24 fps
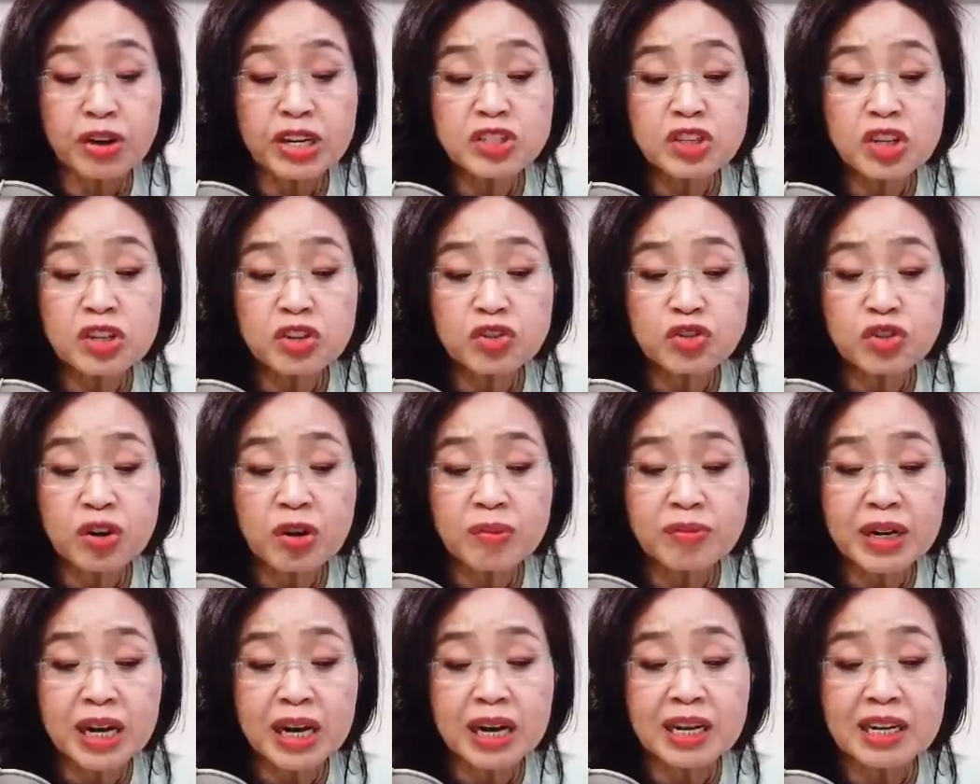리처드
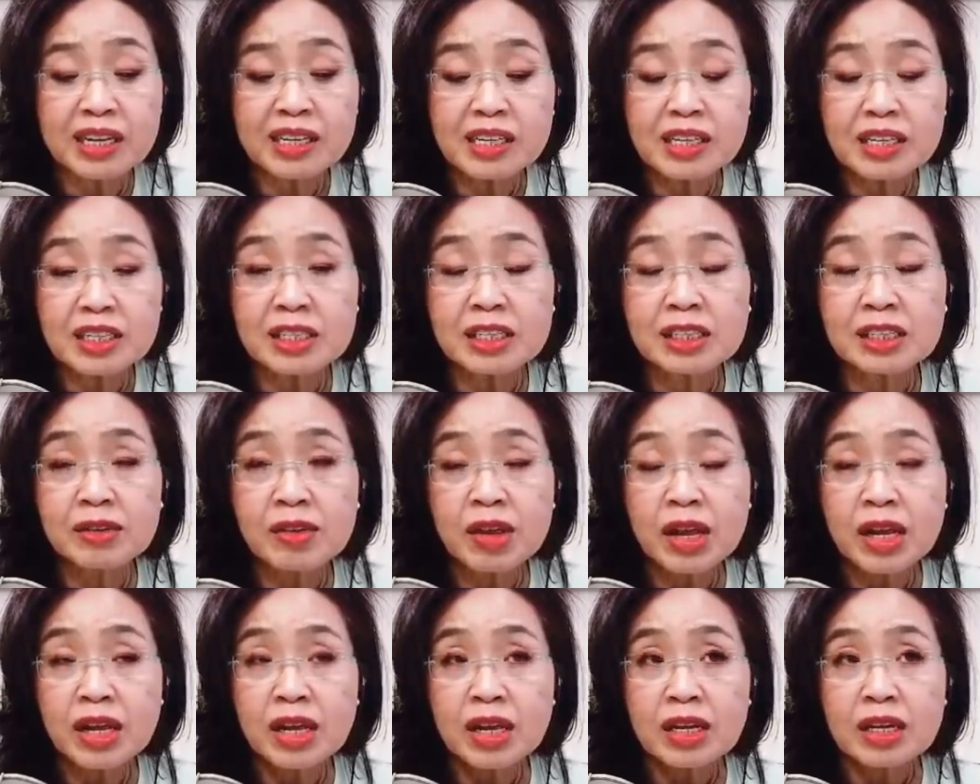트럼칼 그,
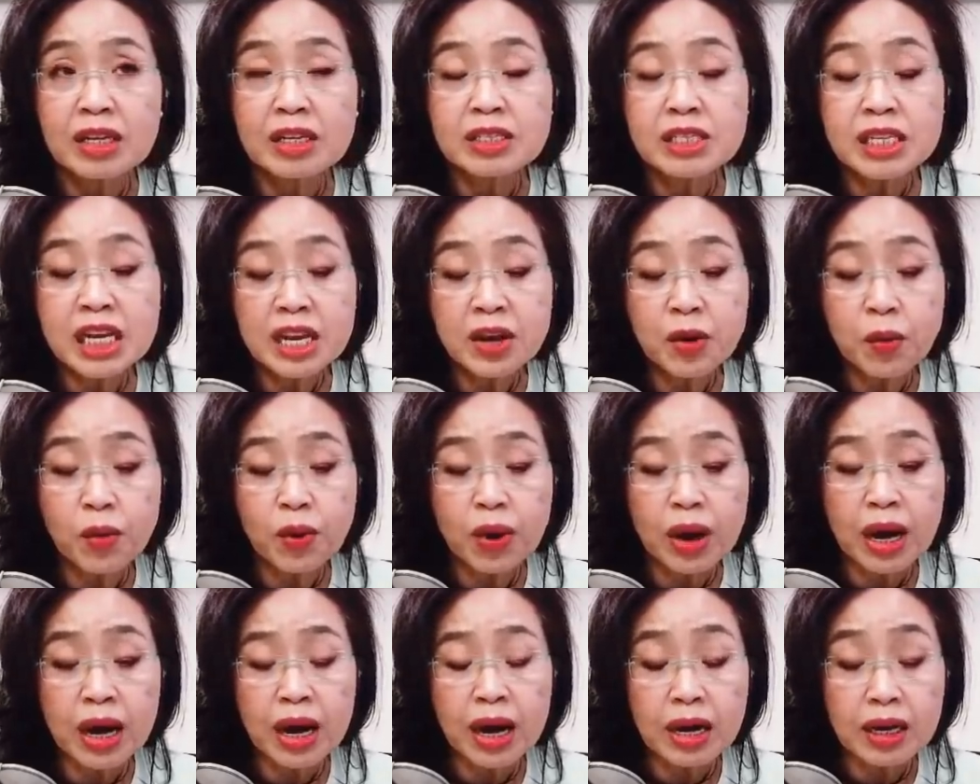그
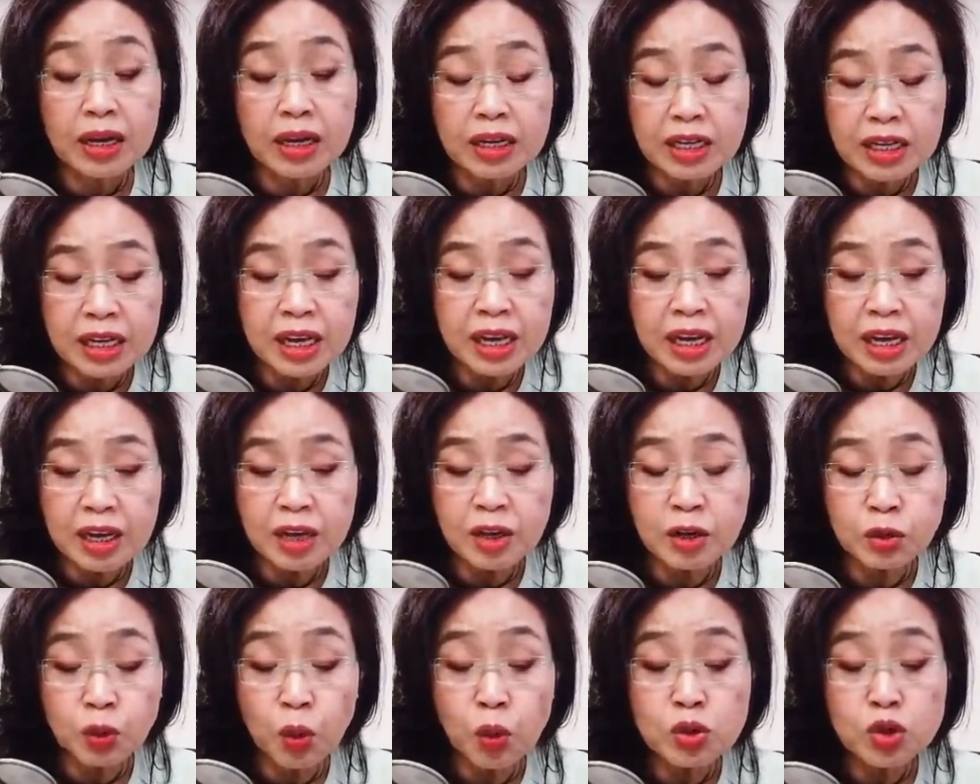CEO가
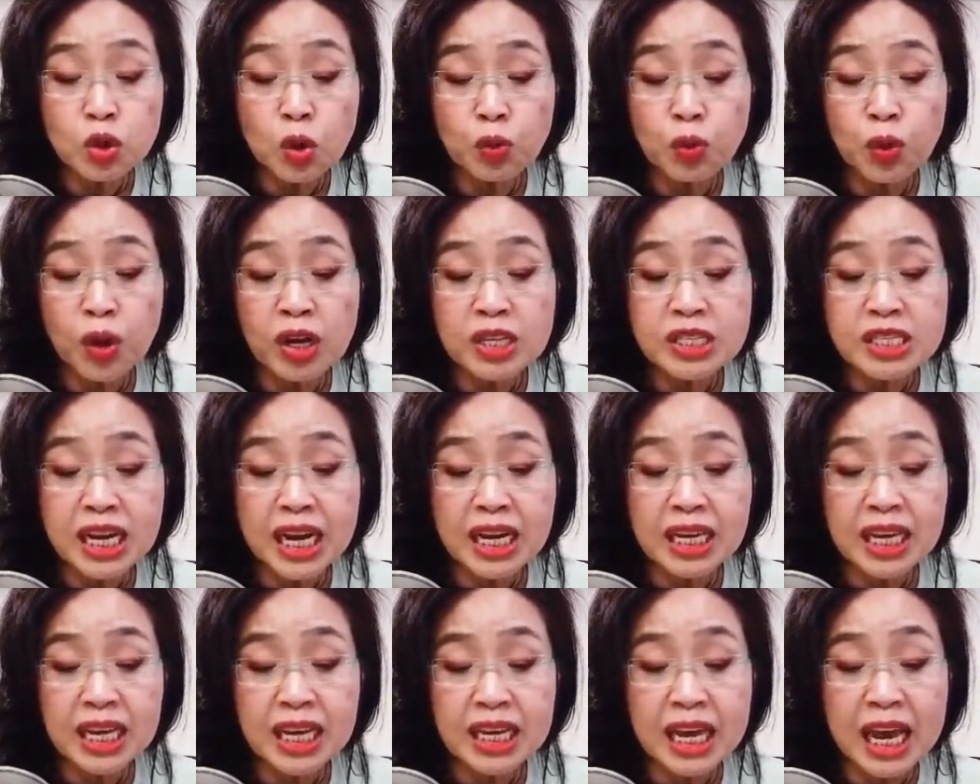이그 노조
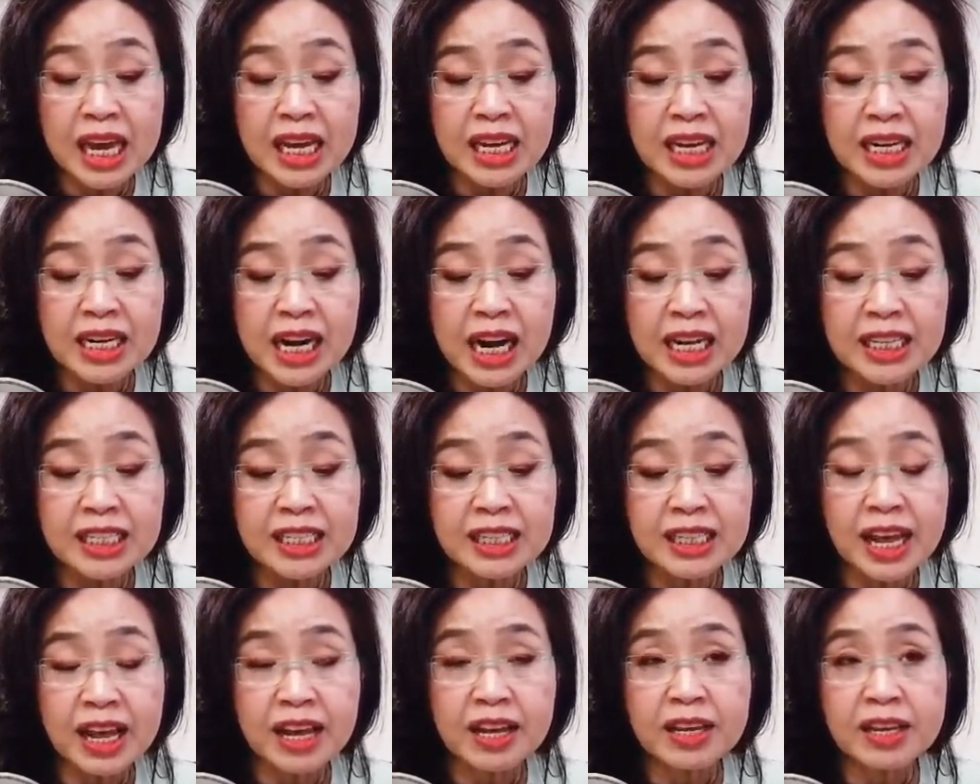위원장이 얘기를
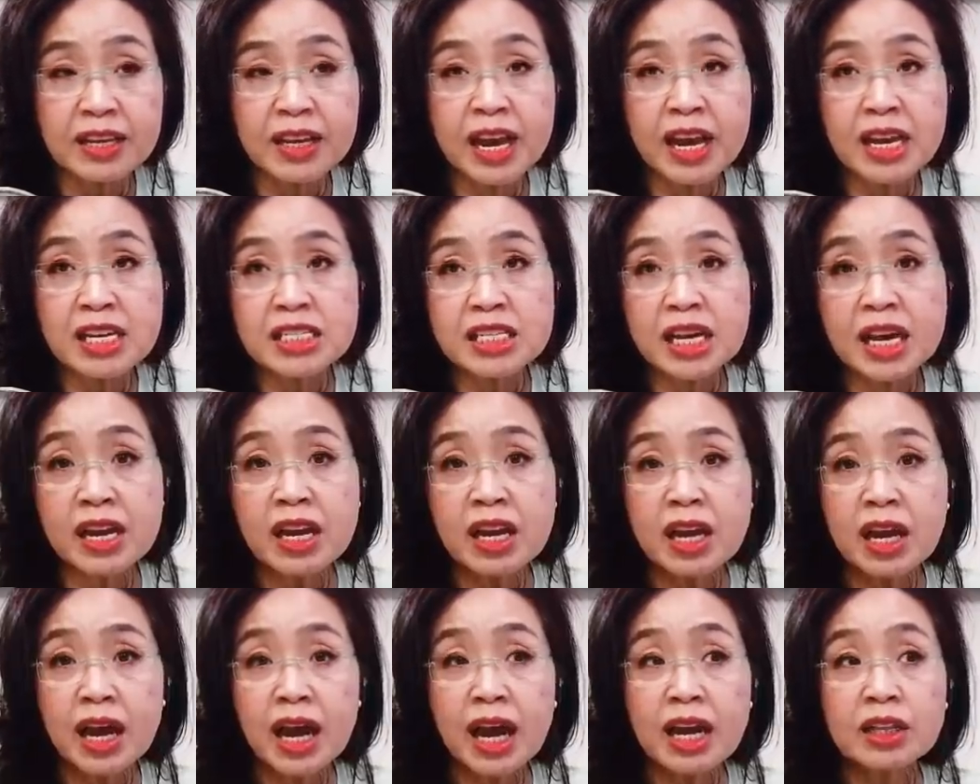하는데 이게 이제